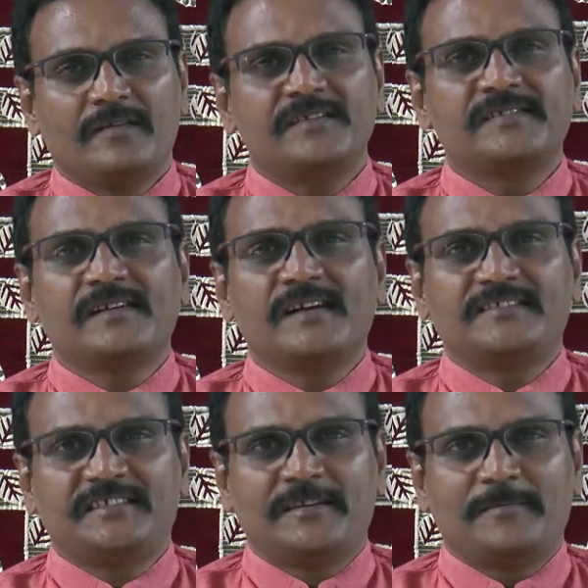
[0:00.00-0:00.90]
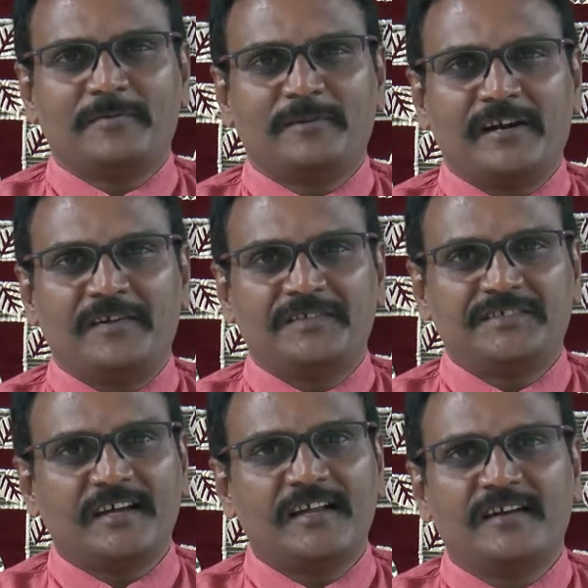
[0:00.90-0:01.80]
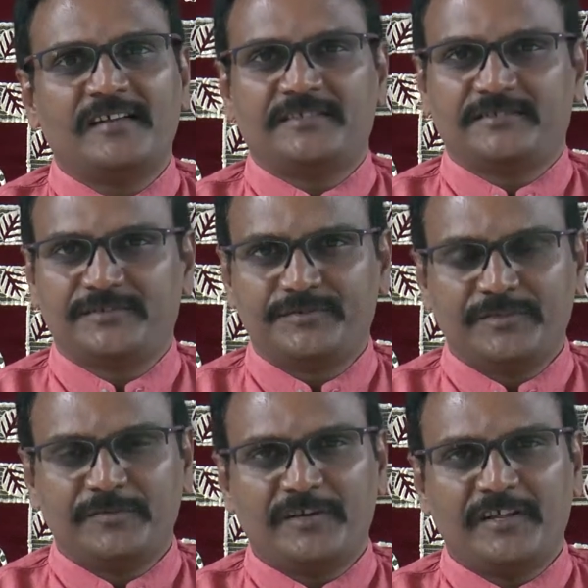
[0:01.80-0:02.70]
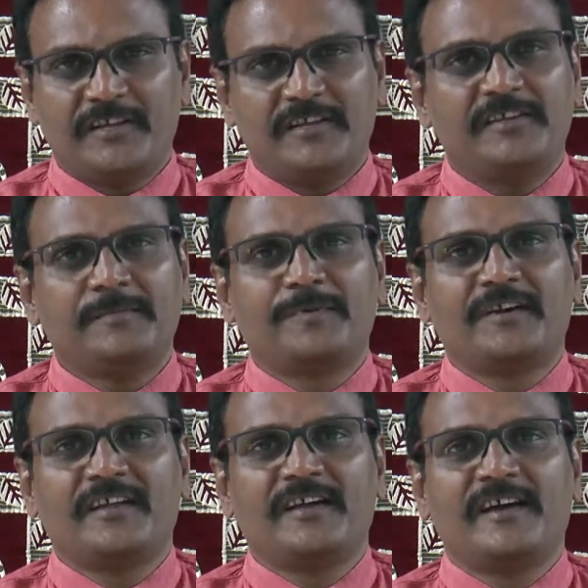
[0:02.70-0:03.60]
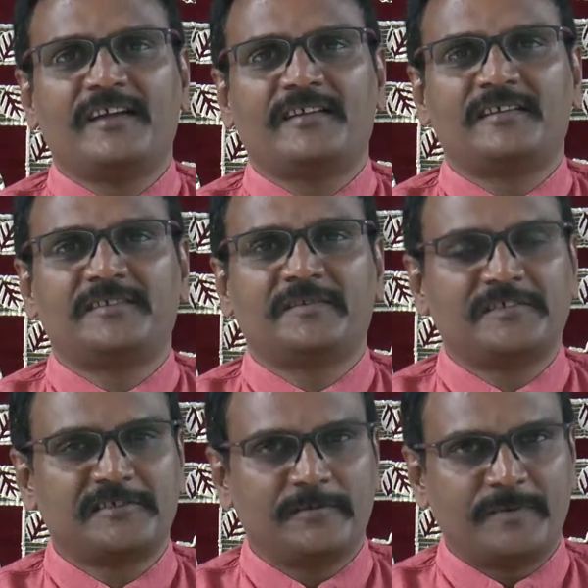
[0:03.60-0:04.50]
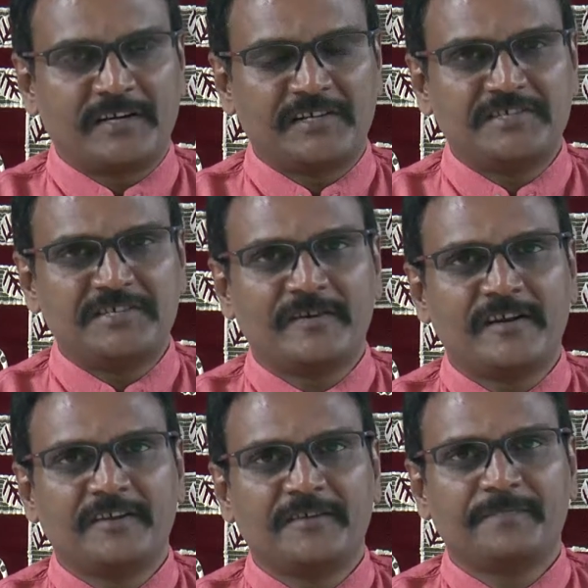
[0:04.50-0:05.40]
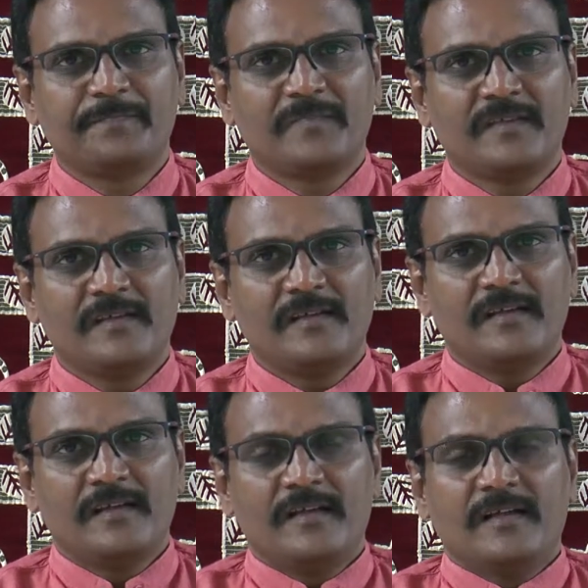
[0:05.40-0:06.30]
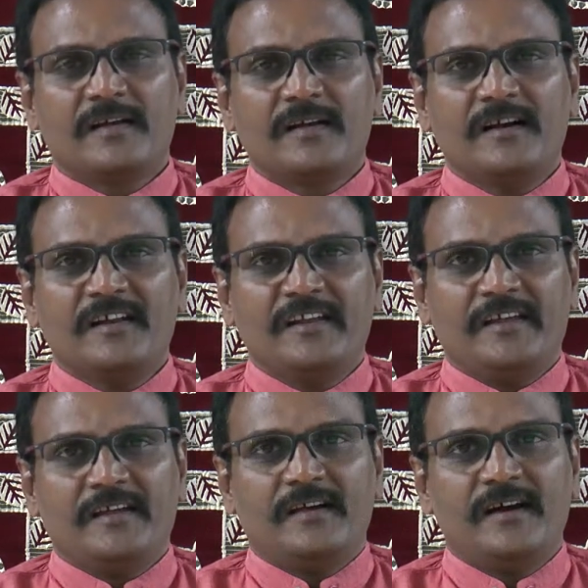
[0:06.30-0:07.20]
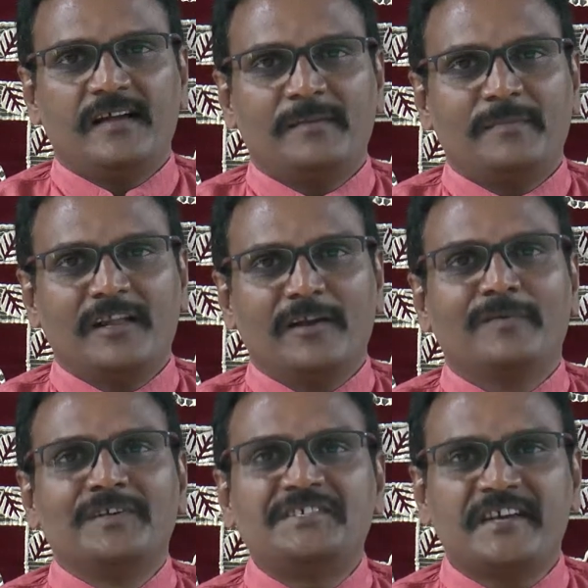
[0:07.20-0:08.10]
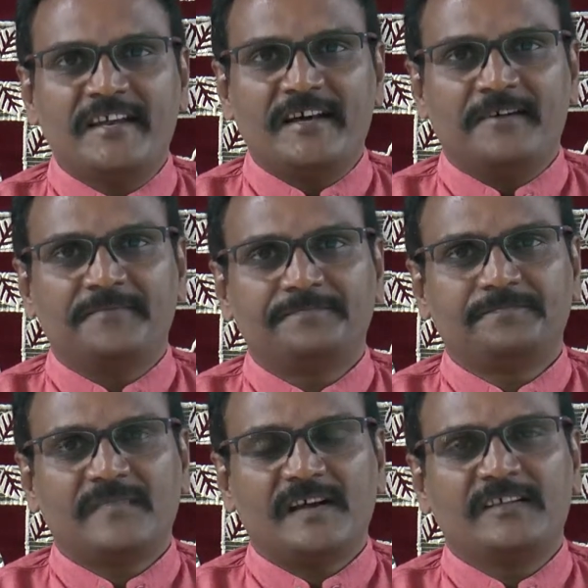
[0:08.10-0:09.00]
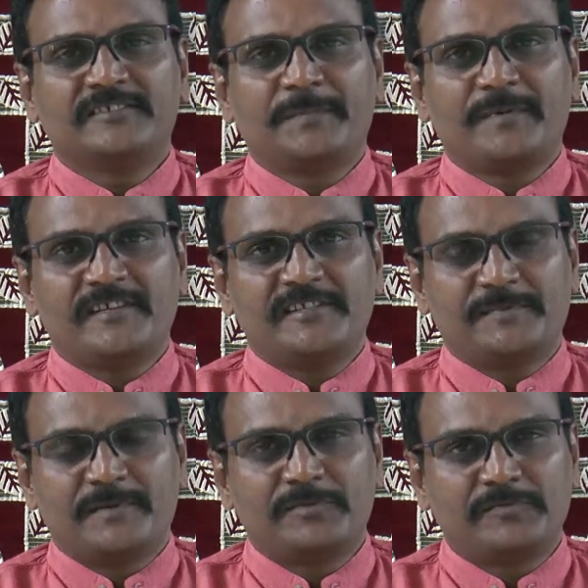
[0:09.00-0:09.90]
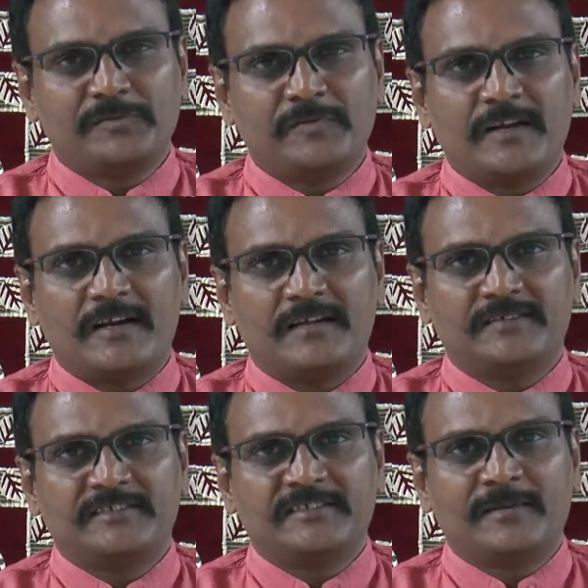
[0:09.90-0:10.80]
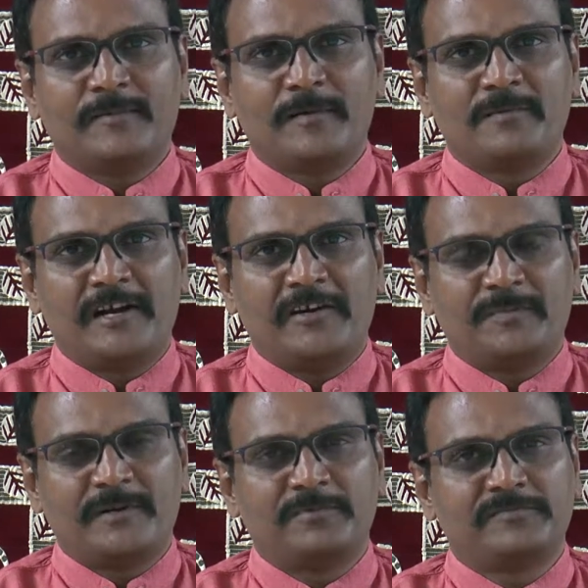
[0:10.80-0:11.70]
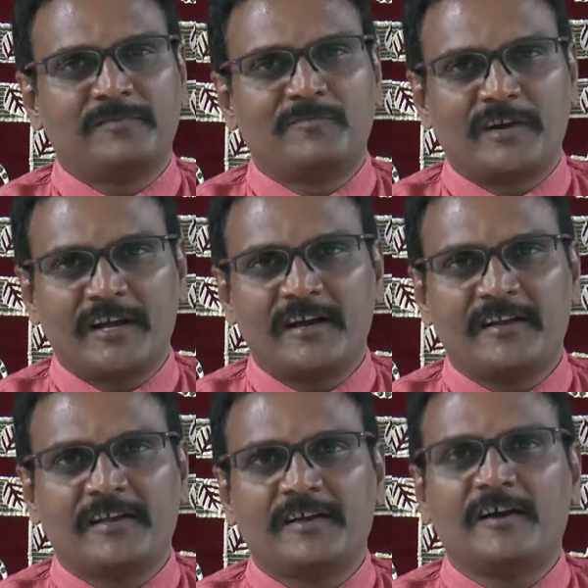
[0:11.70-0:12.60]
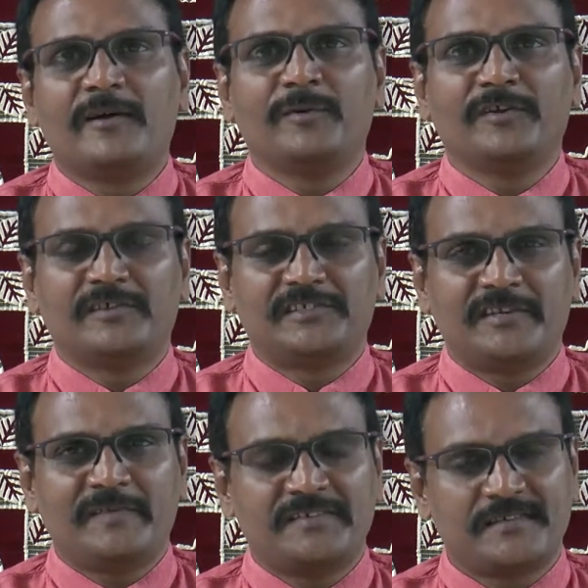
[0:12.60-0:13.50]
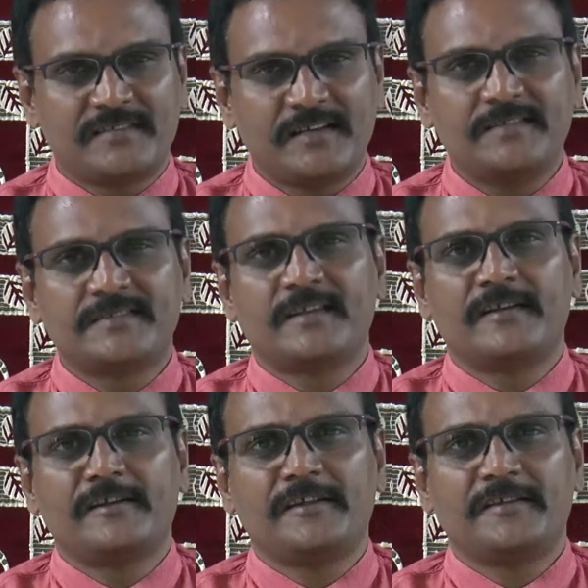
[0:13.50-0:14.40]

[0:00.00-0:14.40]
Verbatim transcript: నిజంగా చంద్రబాబు నాయుడుకి చేయాలనే చిత్తశుద్ధి ఉంటే ఇప్పటికే ఆయన రిజర్వేషన్లు ప్రకటించేవాడని కానీ ఆయన మెడలు వంచైన ఆంధ్రప్రదేశ్ ప్రభుత్వం ద్వారా చంద్రబాబు నాయుడు ప్రభుత్వం ఉండగానే కాపులకు రిజర్వేషన్ సాధిస్తానని